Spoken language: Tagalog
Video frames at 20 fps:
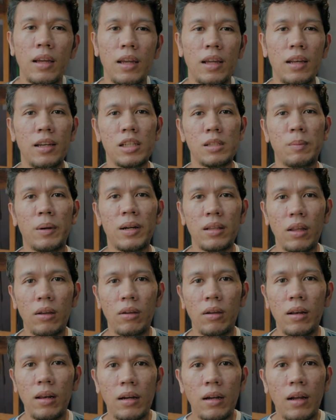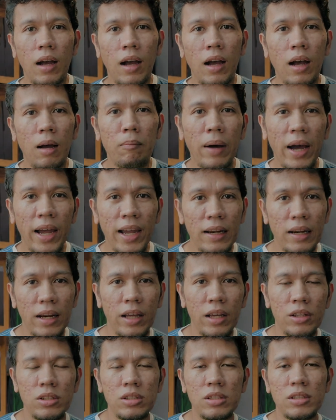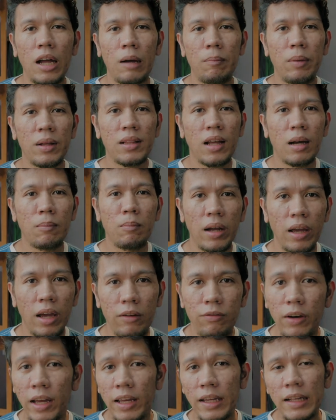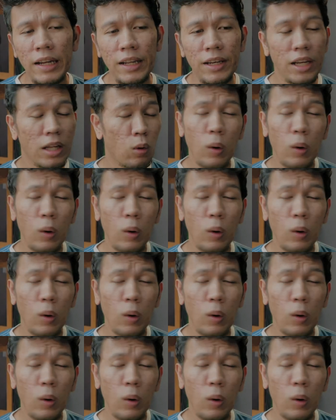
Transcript: in this particular uh, mileage, dapat ka mag-FI cleaning.